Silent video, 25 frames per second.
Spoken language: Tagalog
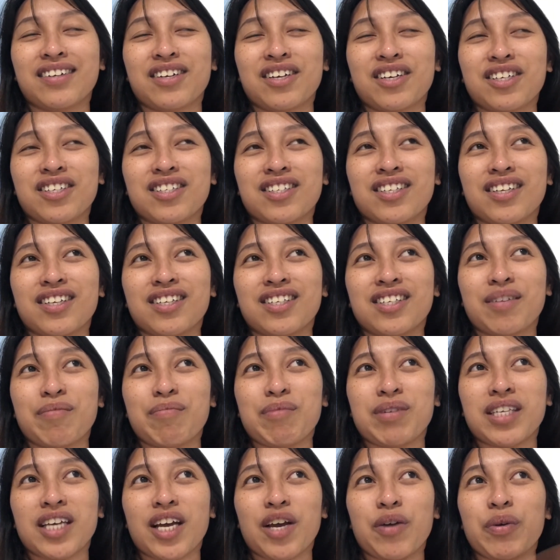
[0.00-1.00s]
sa, sa
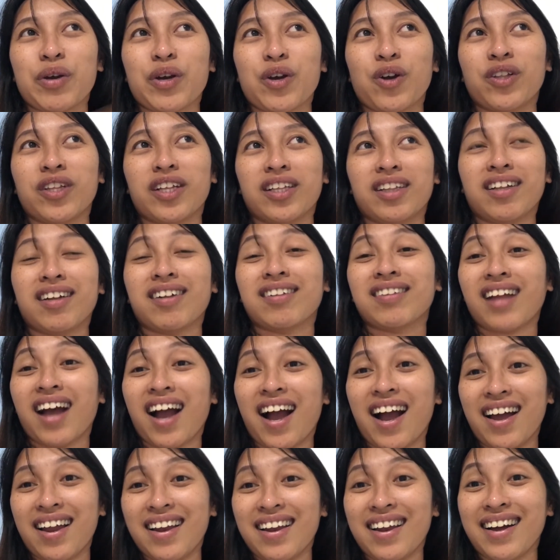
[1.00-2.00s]
Bisaya, we call that
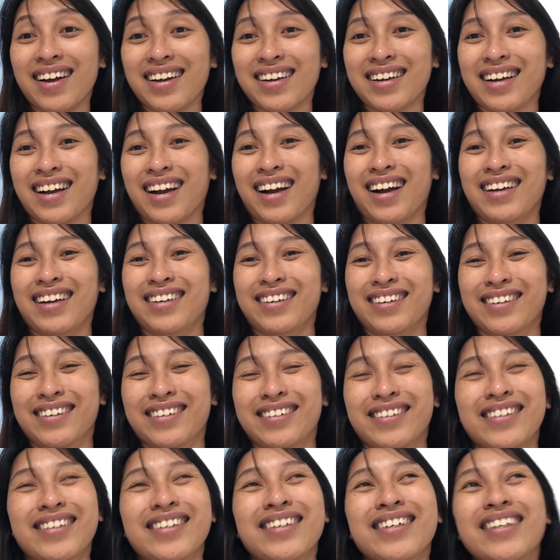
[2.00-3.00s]
nagtangha lang ka,
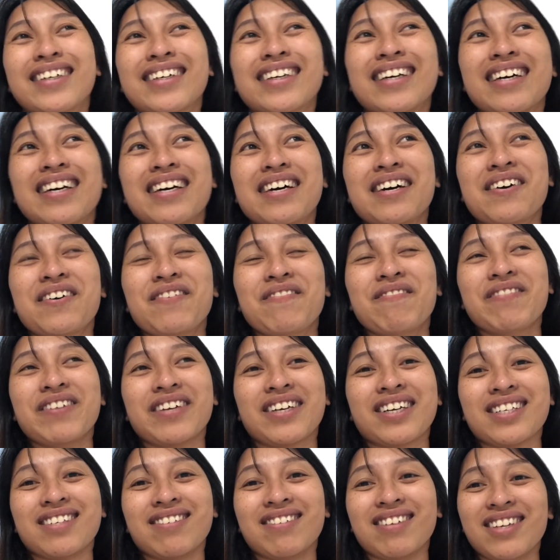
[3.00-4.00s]
no?
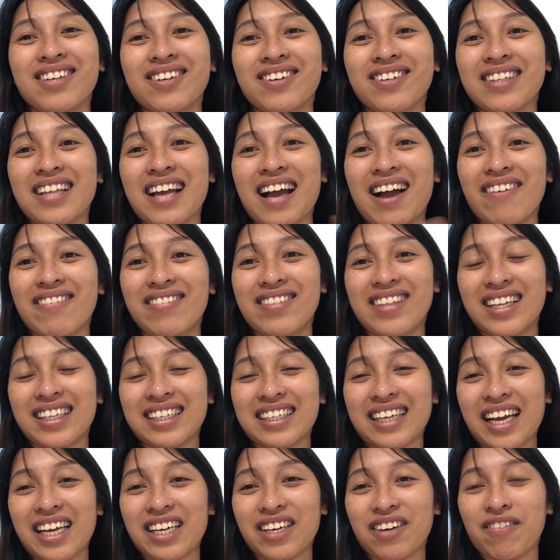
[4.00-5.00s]
because we don't have that
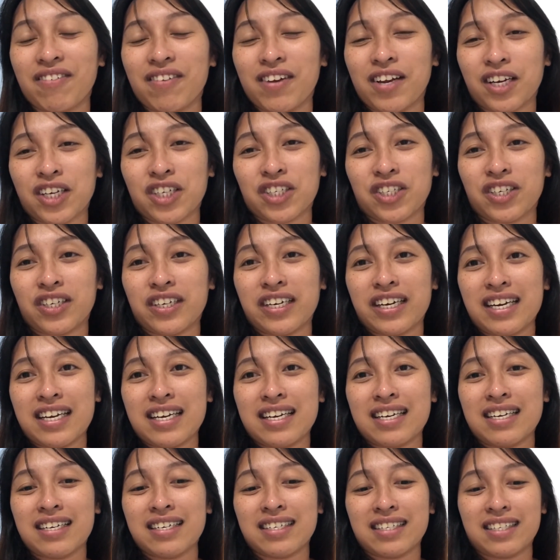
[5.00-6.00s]
kind of
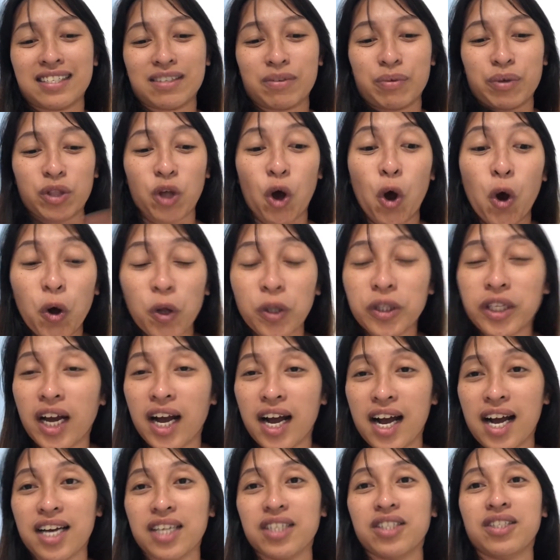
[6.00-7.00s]
luxury with all
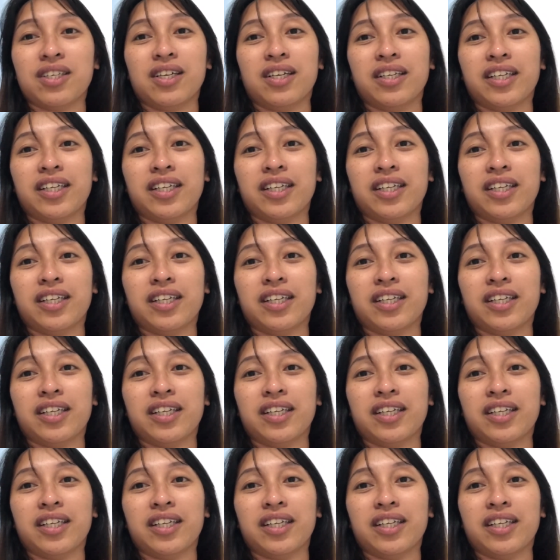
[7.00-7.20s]
the hustle